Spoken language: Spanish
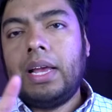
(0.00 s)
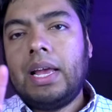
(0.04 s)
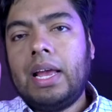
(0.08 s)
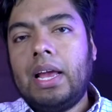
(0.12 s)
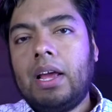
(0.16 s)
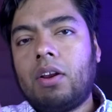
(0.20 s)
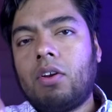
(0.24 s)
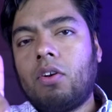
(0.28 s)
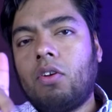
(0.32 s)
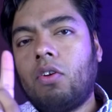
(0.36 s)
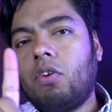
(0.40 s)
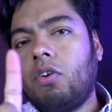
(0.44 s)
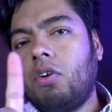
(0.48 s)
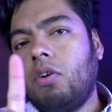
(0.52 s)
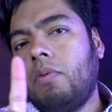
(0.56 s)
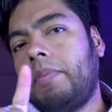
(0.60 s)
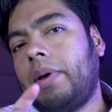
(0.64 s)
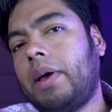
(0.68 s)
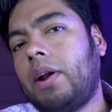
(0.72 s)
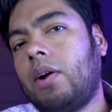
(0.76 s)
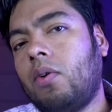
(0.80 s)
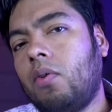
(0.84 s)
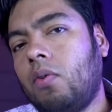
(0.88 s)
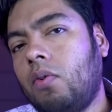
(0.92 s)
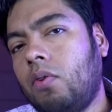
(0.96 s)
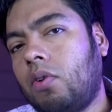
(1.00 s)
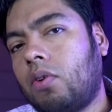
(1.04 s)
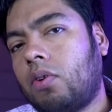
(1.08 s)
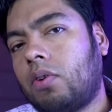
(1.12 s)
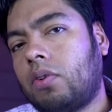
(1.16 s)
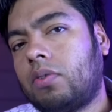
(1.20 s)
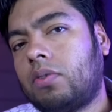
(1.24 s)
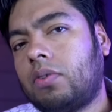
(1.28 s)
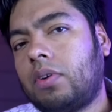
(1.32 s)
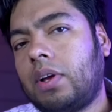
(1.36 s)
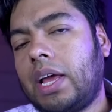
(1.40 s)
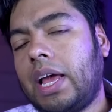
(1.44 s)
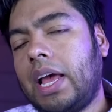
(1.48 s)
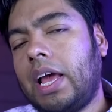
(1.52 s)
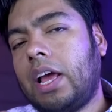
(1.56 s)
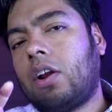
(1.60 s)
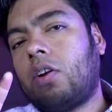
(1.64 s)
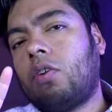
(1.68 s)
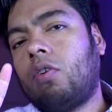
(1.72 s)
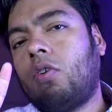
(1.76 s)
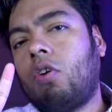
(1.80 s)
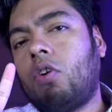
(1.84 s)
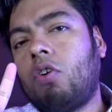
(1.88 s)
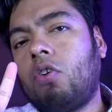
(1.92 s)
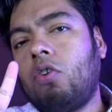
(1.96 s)
Error número uno.
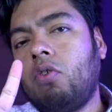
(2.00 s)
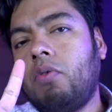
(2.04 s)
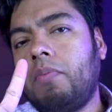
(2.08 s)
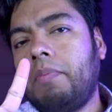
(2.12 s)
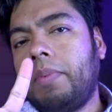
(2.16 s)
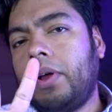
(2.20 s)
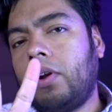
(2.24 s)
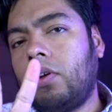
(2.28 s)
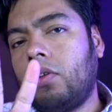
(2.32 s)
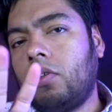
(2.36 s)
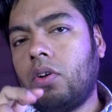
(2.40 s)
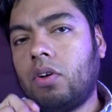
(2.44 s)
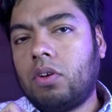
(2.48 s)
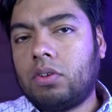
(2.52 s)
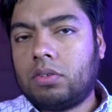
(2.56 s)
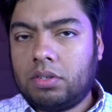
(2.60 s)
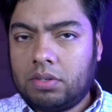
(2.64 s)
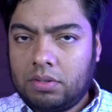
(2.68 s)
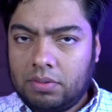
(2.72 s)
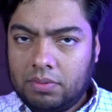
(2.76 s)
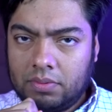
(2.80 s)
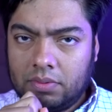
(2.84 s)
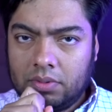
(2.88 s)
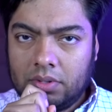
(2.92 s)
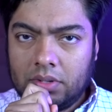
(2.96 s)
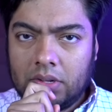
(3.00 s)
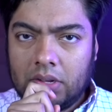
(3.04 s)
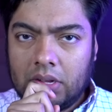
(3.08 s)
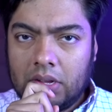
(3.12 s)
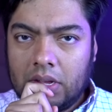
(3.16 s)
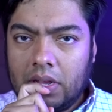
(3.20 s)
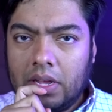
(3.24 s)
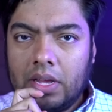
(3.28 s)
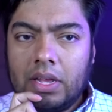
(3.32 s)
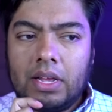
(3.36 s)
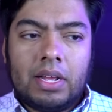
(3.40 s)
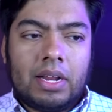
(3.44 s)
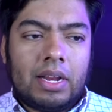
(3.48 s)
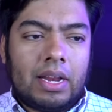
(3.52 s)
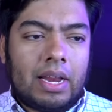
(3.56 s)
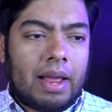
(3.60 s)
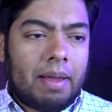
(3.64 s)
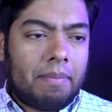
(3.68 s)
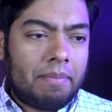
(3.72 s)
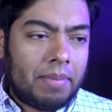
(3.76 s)
Error número dos. La